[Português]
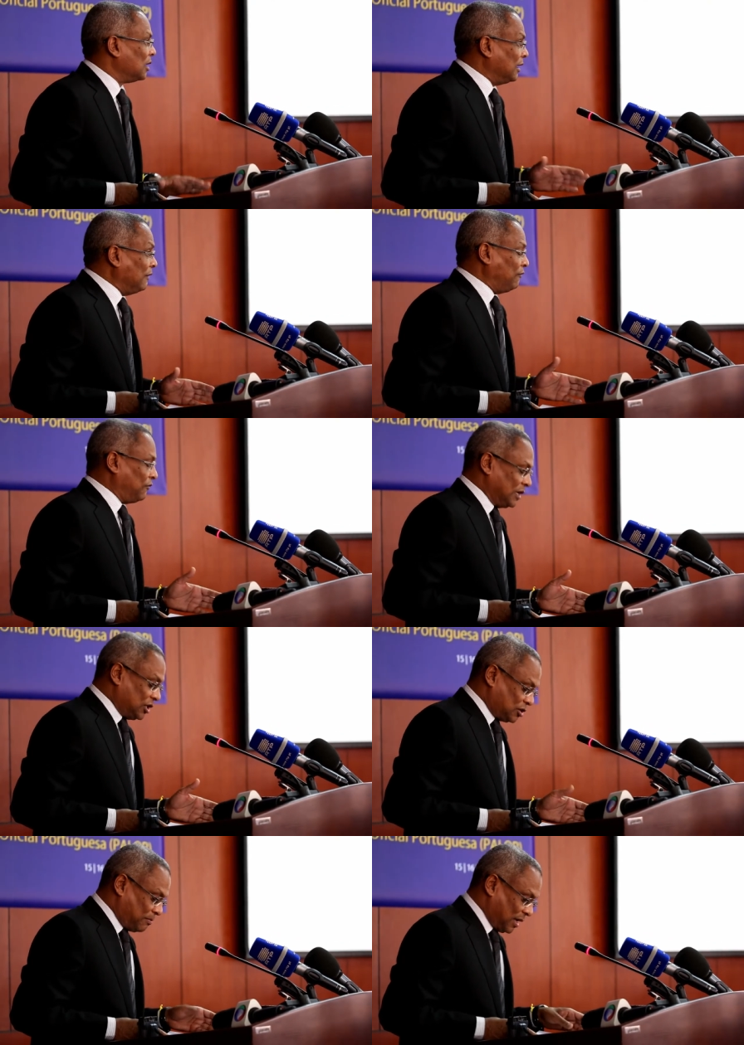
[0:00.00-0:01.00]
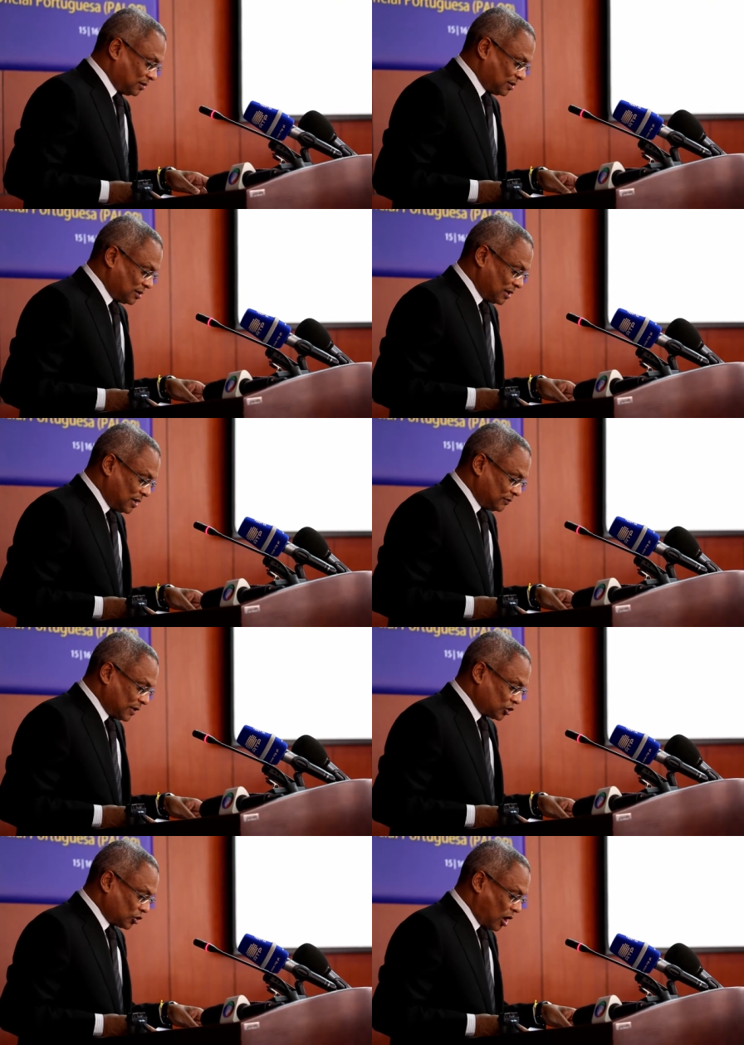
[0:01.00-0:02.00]
infelizmente,
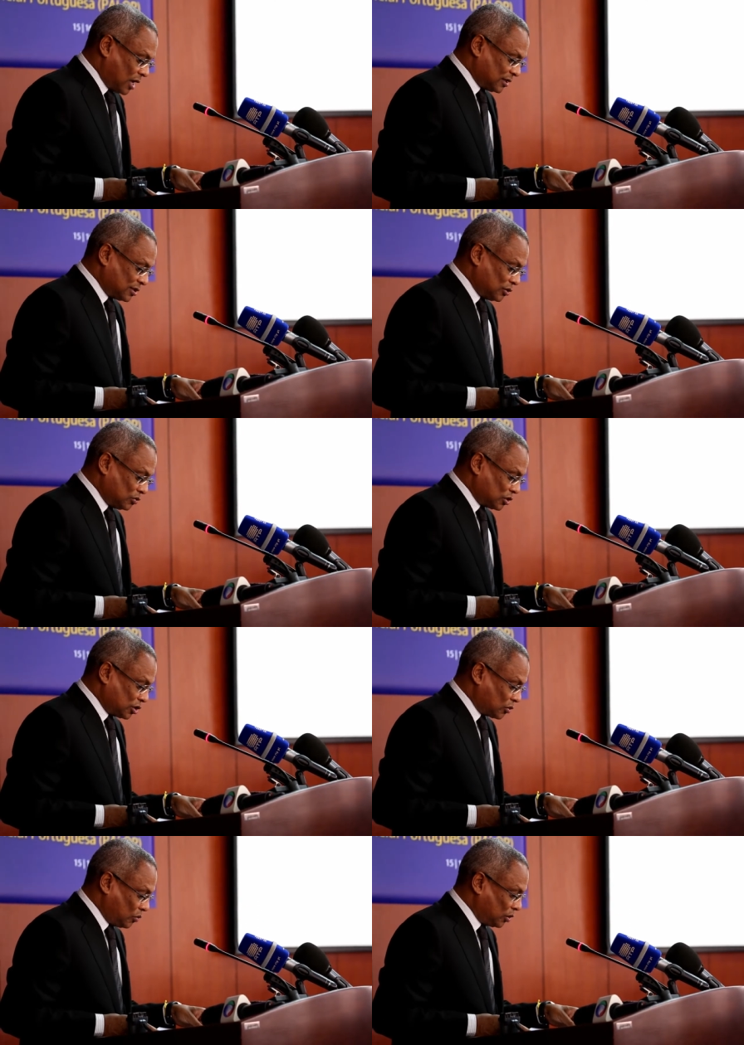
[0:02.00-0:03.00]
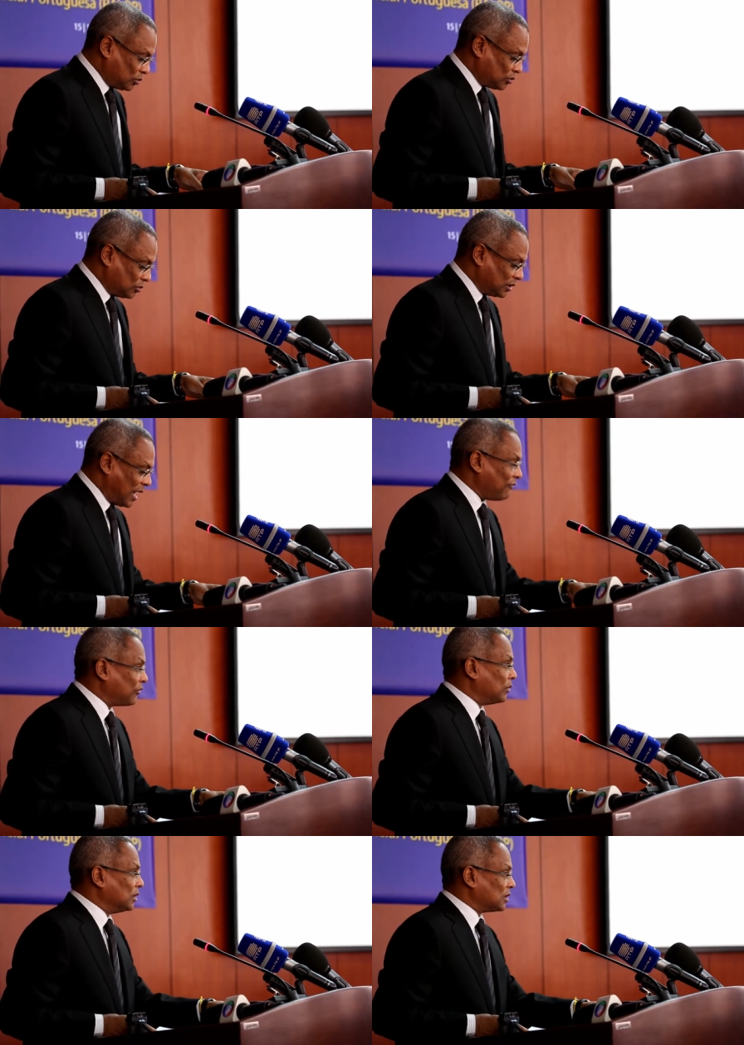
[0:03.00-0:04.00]
nas rotas e nos circuitos do
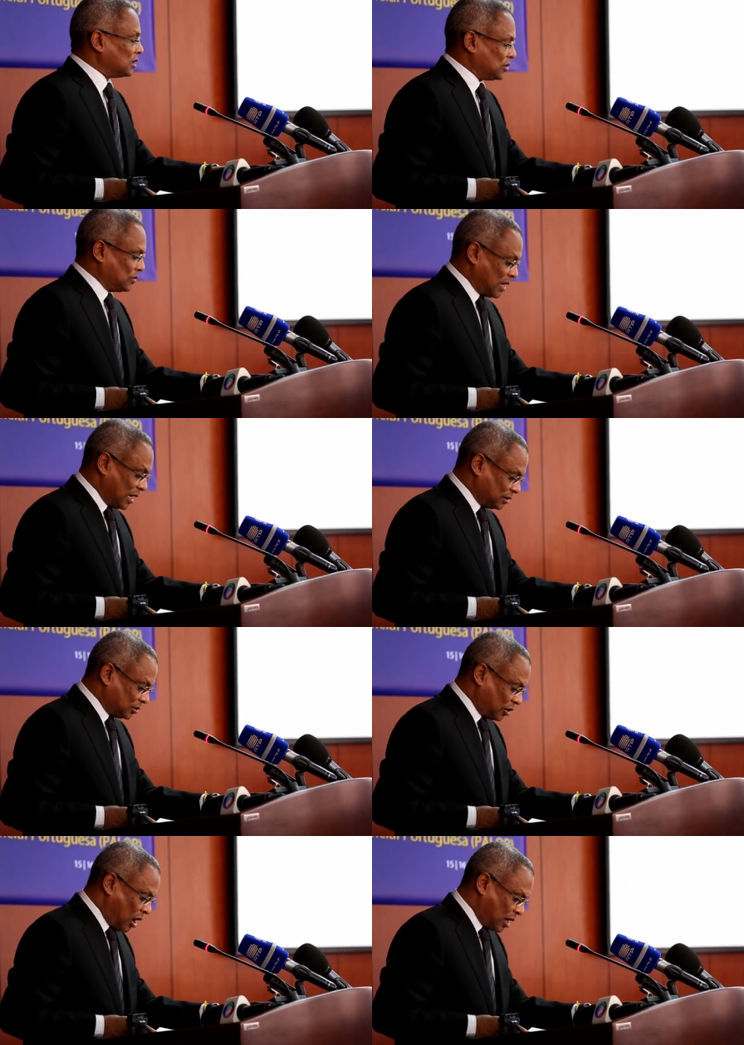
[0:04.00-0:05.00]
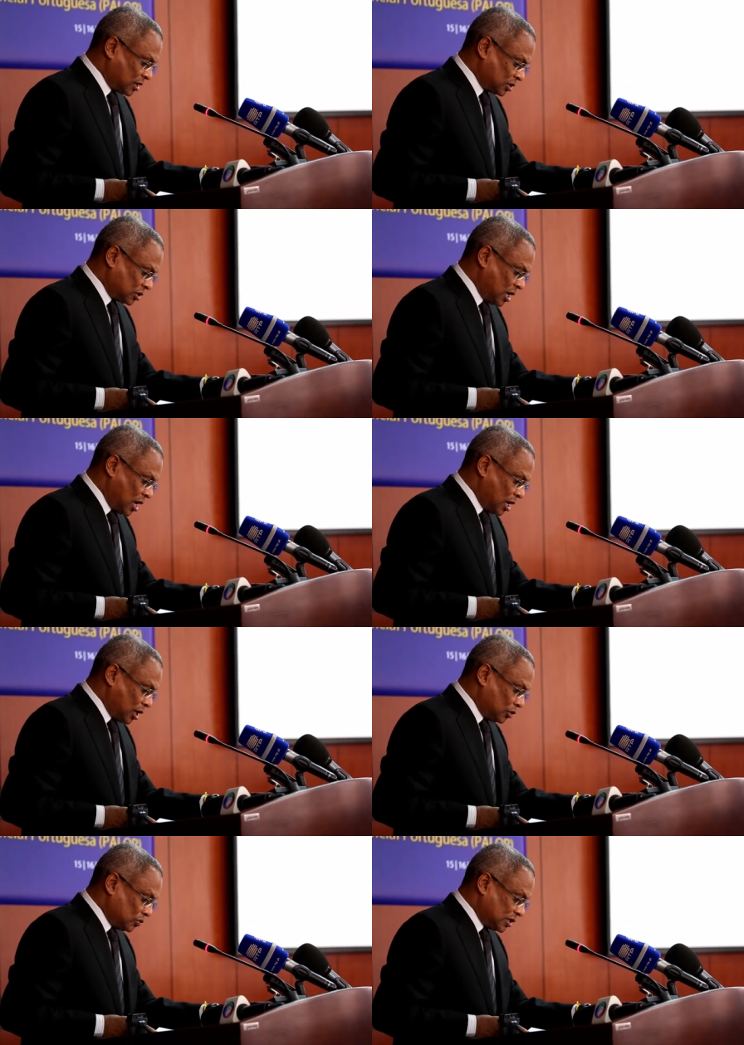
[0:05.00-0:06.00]
tráfico internacional de drogas
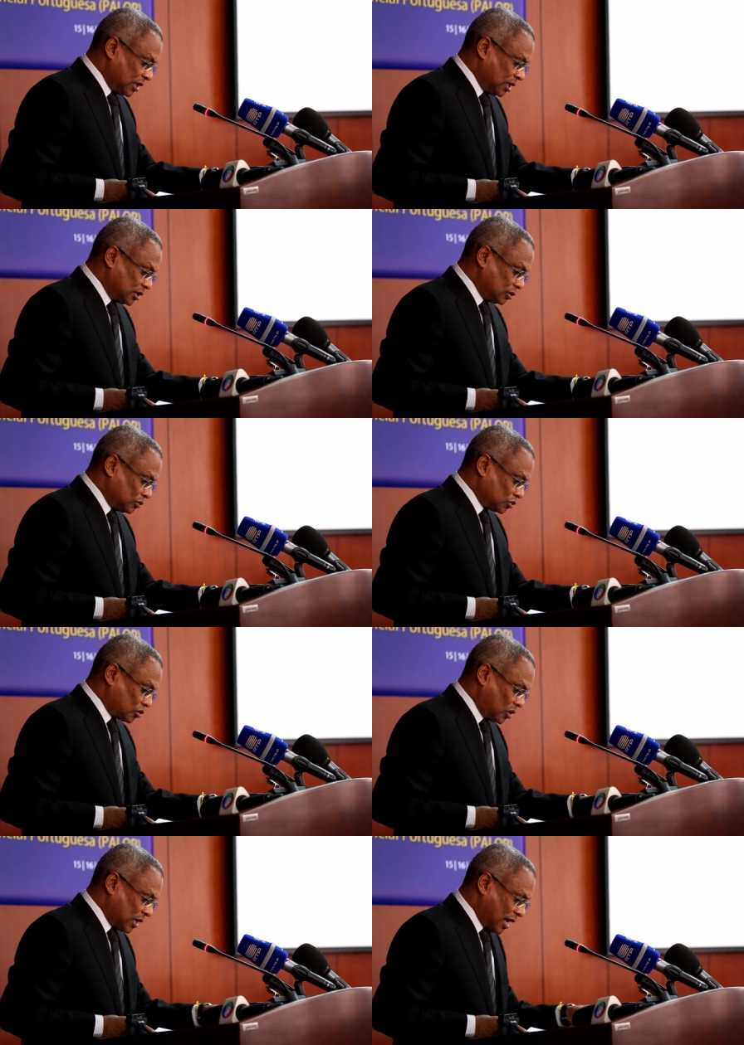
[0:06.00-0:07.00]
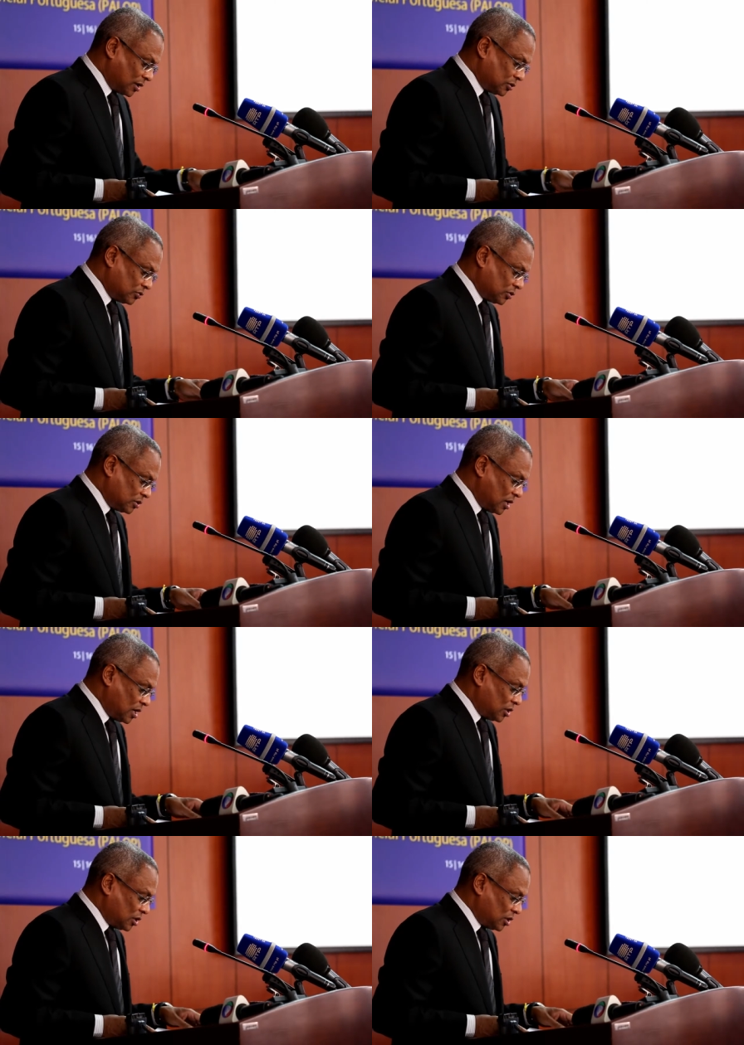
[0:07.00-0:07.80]
e dos ilícitos conexos,